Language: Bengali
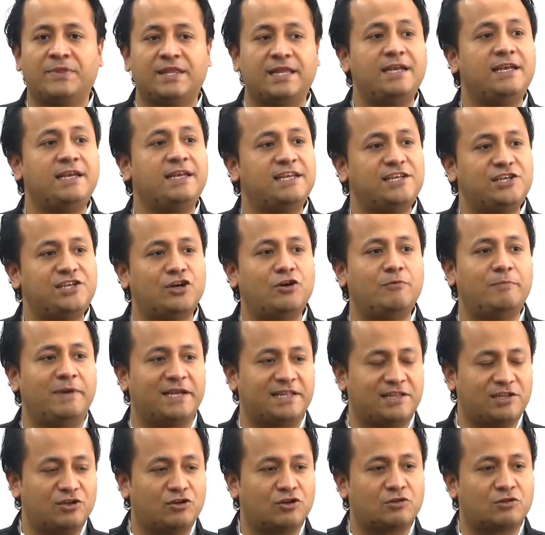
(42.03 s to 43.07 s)
তিনি নিজেও
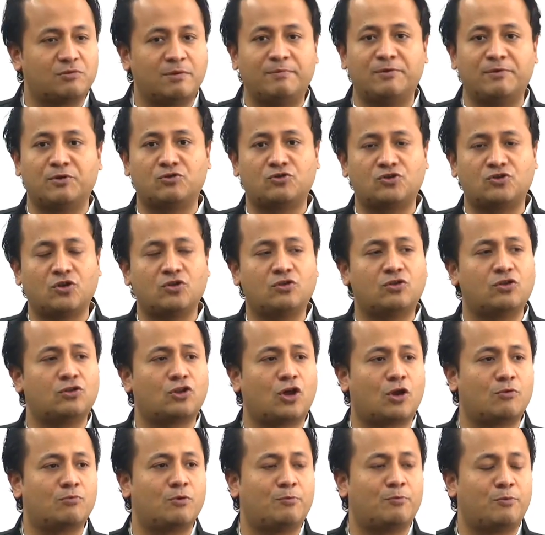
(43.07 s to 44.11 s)
ব্যক্তিগতভাবে অত্যন্ত
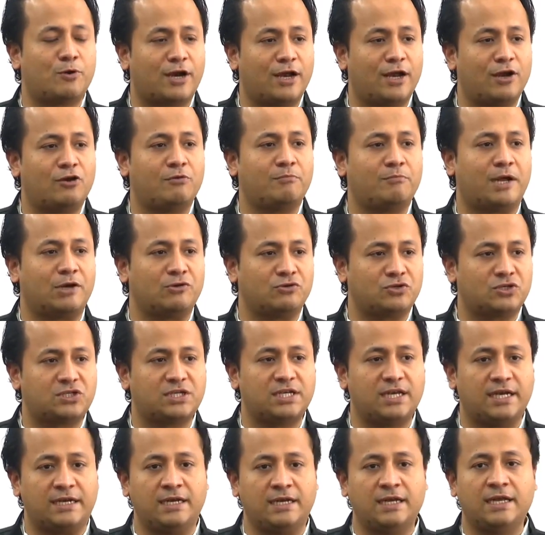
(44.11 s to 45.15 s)
ধর্মপরায়ণ মানুষ
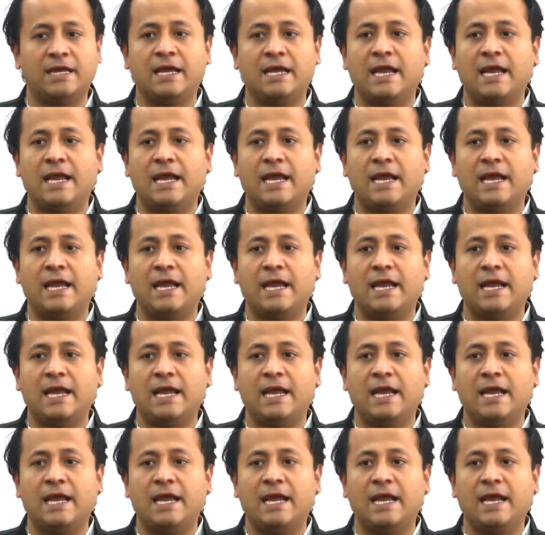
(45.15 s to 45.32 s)
ছিলেন